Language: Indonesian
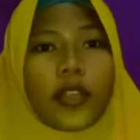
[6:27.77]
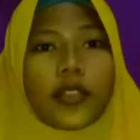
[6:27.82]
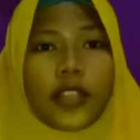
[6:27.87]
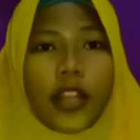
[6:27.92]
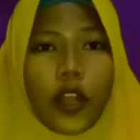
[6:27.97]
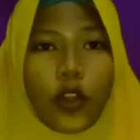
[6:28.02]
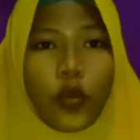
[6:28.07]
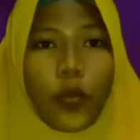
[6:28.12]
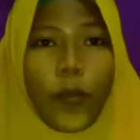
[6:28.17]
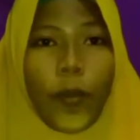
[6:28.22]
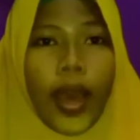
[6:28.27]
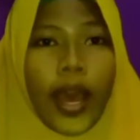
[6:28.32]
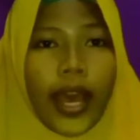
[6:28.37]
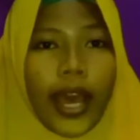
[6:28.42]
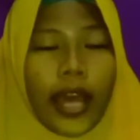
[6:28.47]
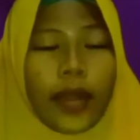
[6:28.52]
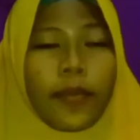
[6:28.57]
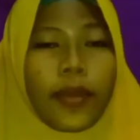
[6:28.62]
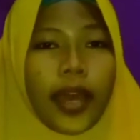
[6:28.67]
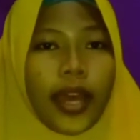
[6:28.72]
selalu
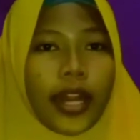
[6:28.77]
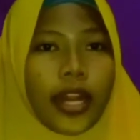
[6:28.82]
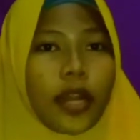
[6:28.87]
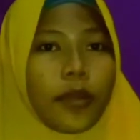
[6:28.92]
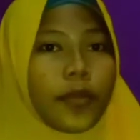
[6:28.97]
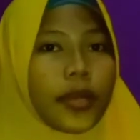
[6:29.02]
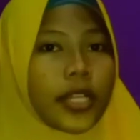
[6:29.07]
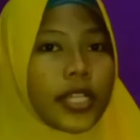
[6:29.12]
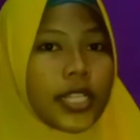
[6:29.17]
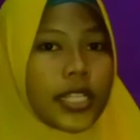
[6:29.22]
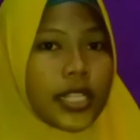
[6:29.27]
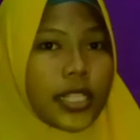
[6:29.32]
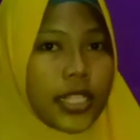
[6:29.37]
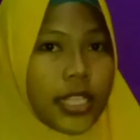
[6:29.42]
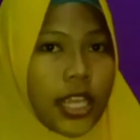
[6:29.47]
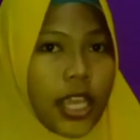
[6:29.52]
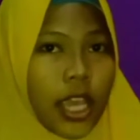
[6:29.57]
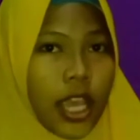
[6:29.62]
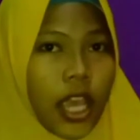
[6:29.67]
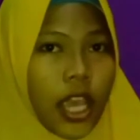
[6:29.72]
makan makanan
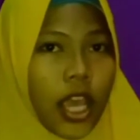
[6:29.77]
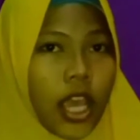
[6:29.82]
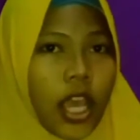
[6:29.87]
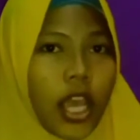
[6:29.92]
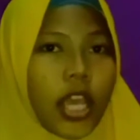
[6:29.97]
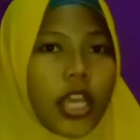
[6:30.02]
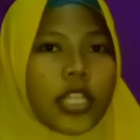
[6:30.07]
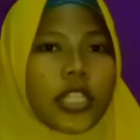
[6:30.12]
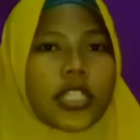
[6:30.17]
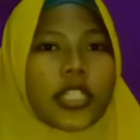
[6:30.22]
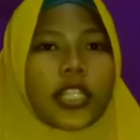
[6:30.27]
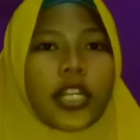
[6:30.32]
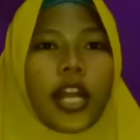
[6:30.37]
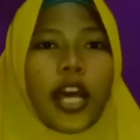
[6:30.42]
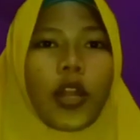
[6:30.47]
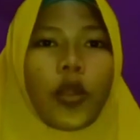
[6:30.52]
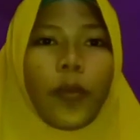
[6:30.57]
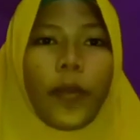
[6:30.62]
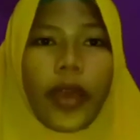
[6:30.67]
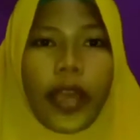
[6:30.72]
bergizi,
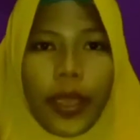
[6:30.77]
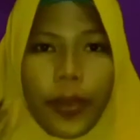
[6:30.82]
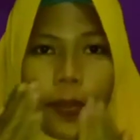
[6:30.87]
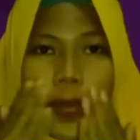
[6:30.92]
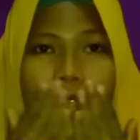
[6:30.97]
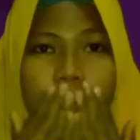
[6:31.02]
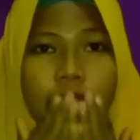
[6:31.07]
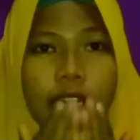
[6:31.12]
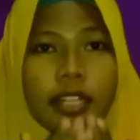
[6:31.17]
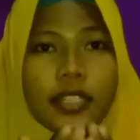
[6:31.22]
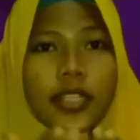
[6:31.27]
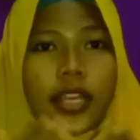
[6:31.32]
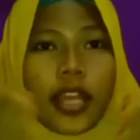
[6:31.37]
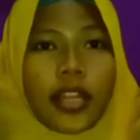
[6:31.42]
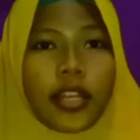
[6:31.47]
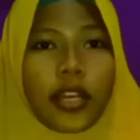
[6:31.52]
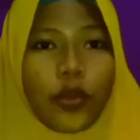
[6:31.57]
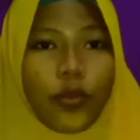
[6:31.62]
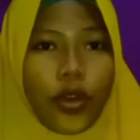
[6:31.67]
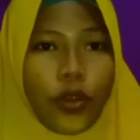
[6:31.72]
selalu pakai masker
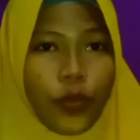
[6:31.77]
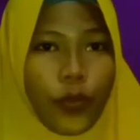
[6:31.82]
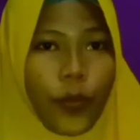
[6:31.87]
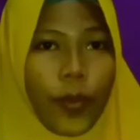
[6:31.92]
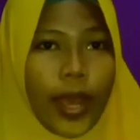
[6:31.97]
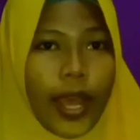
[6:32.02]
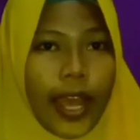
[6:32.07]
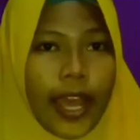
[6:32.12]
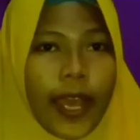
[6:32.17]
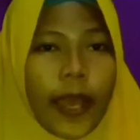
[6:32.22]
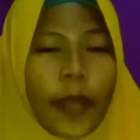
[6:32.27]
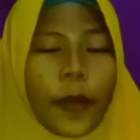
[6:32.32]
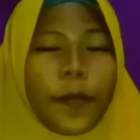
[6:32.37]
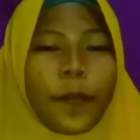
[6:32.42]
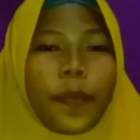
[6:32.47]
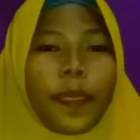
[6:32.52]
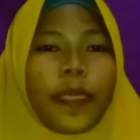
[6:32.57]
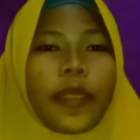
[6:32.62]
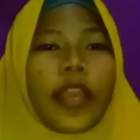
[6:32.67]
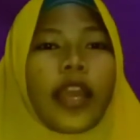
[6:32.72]
saat keluar rumah,
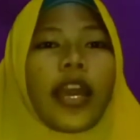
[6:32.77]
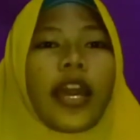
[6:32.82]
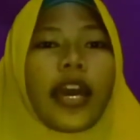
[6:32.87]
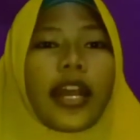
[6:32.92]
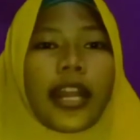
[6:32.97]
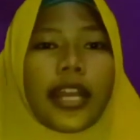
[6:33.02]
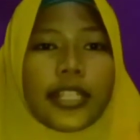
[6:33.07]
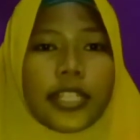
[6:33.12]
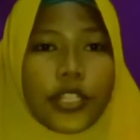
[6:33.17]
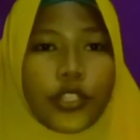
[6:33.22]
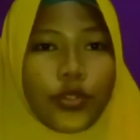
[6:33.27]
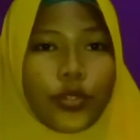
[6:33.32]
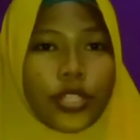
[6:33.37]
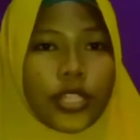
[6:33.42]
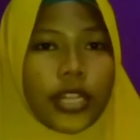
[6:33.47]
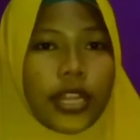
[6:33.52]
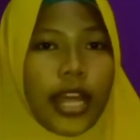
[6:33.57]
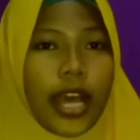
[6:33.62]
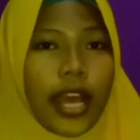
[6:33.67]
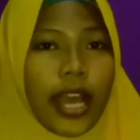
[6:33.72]
rajin
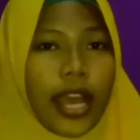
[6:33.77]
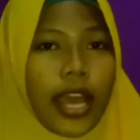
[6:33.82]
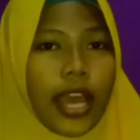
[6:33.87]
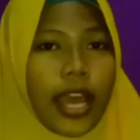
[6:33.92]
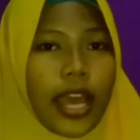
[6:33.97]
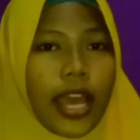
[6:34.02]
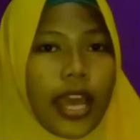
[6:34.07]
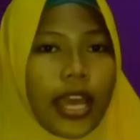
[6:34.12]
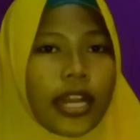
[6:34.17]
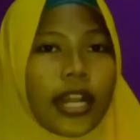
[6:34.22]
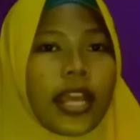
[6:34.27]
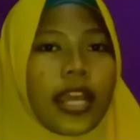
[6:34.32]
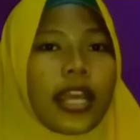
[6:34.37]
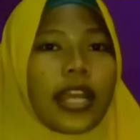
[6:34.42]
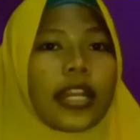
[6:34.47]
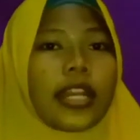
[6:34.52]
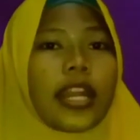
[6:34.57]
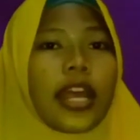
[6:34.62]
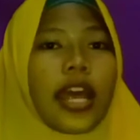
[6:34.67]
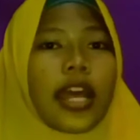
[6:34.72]
cuci tangan,
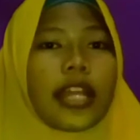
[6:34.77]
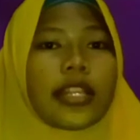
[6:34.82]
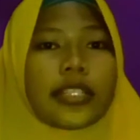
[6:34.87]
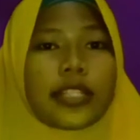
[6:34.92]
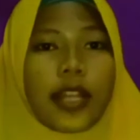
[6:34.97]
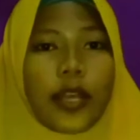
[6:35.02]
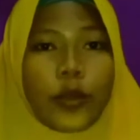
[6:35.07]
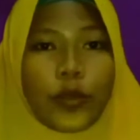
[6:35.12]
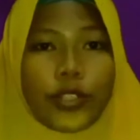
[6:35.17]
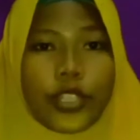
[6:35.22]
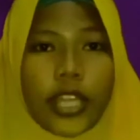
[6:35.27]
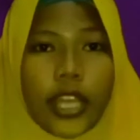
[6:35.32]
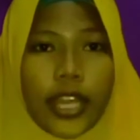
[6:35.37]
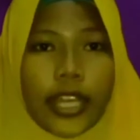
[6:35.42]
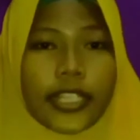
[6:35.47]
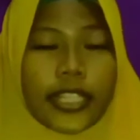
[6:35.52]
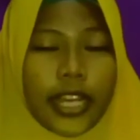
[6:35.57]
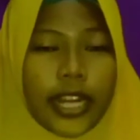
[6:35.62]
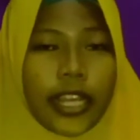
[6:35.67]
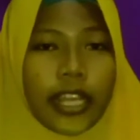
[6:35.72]
dan selalu
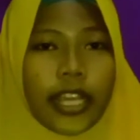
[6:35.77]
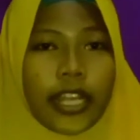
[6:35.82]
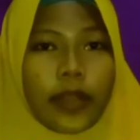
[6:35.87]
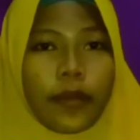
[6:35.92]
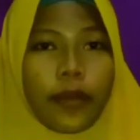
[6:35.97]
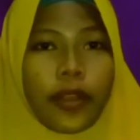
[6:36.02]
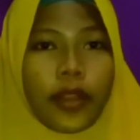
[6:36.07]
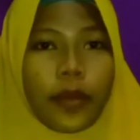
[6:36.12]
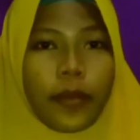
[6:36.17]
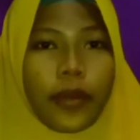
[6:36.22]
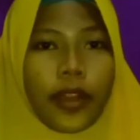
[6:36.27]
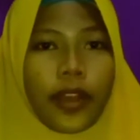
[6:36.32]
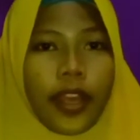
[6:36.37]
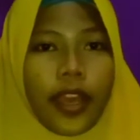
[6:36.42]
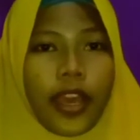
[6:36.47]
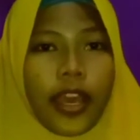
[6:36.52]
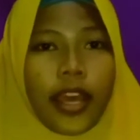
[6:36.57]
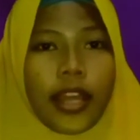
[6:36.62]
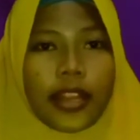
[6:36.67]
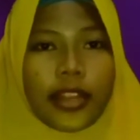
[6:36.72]
jaga jarak ya teman-teman
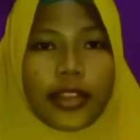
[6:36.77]
ya.